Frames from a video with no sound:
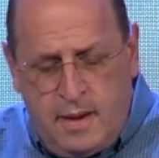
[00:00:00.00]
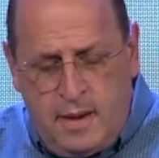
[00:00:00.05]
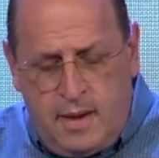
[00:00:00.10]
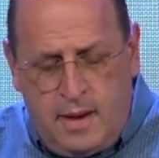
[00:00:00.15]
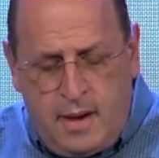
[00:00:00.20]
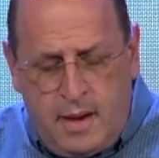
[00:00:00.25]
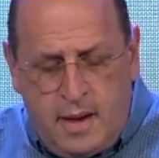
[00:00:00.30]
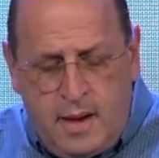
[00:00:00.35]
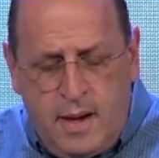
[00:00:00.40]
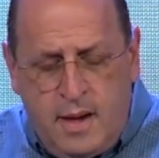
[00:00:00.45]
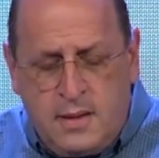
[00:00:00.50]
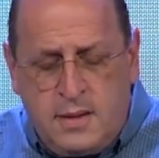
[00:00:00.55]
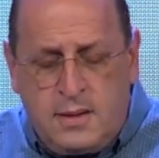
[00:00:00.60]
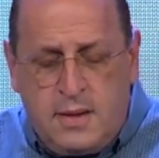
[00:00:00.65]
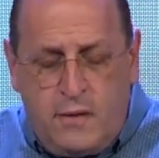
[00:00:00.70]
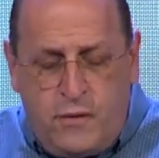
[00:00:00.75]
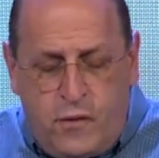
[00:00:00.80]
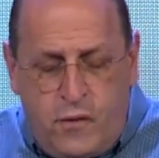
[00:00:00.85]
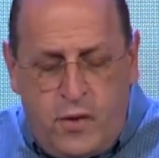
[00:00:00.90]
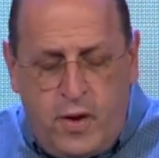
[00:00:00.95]
el ángel
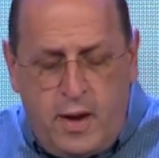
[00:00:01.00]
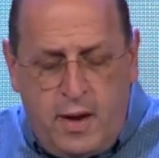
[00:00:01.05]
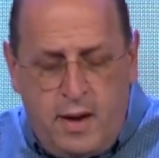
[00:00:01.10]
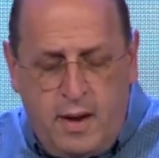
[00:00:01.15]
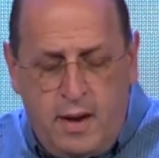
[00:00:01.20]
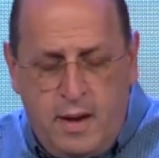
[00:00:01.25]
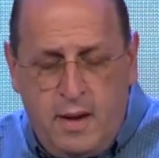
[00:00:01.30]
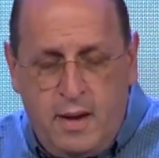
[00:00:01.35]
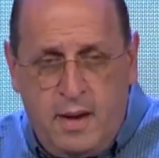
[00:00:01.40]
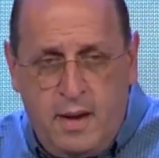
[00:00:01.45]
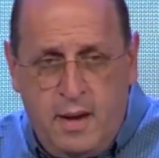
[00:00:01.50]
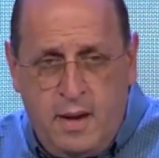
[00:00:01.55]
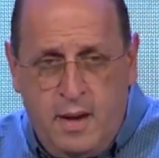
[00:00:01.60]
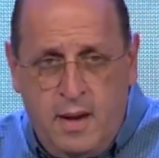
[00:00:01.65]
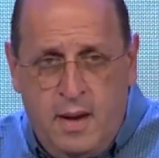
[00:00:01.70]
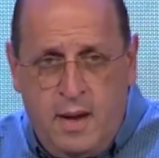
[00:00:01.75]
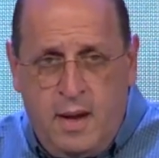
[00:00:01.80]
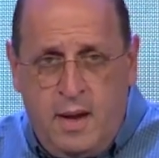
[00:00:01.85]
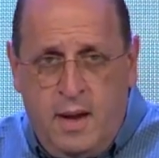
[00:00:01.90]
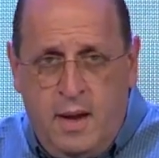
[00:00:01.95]
se fue
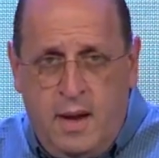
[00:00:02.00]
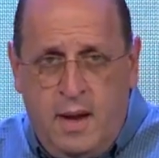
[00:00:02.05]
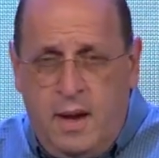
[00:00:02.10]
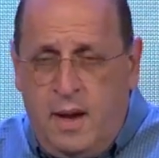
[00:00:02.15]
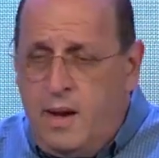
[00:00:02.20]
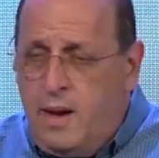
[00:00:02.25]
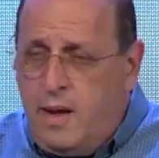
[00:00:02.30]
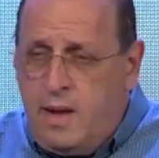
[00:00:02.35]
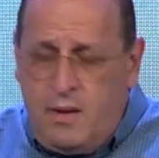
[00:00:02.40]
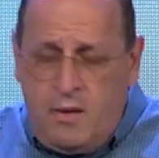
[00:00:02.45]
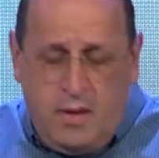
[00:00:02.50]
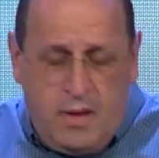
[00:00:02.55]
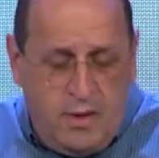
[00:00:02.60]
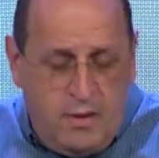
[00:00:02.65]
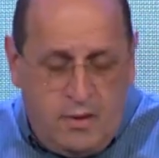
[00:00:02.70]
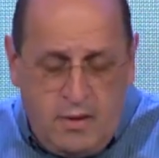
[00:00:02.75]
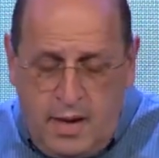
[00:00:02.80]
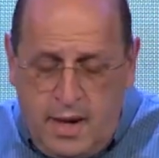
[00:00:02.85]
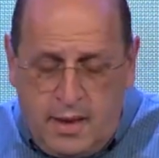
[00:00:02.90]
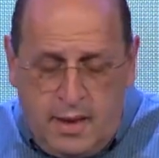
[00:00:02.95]
y le dijo a
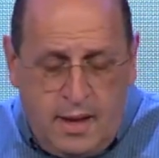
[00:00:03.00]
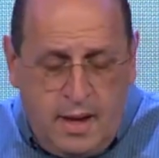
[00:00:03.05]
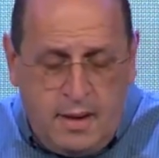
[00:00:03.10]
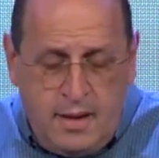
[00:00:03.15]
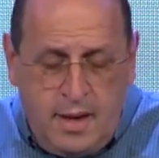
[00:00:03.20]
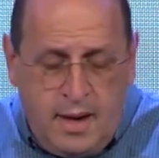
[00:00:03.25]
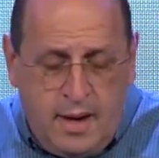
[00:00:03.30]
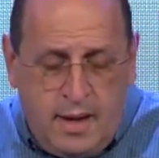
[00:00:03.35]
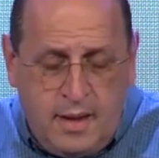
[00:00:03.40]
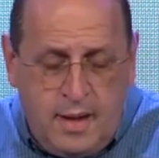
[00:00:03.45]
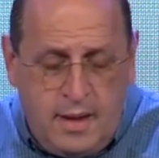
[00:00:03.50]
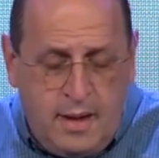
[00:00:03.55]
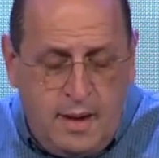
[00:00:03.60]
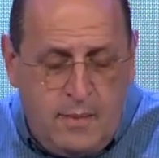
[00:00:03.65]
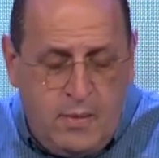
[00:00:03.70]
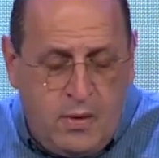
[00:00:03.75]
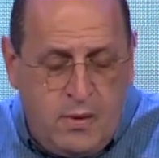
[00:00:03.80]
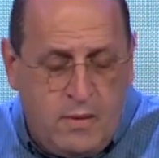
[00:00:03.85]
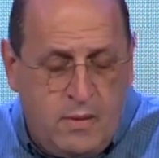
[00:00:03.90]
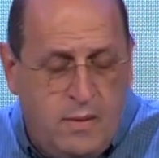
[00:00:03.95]
Dios, ya está, ya la
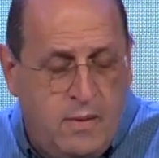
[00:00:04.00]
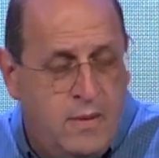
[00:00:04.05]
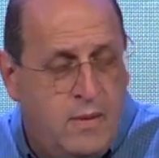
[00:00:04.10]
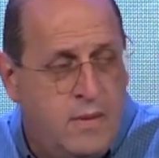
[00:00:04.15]
tenemos.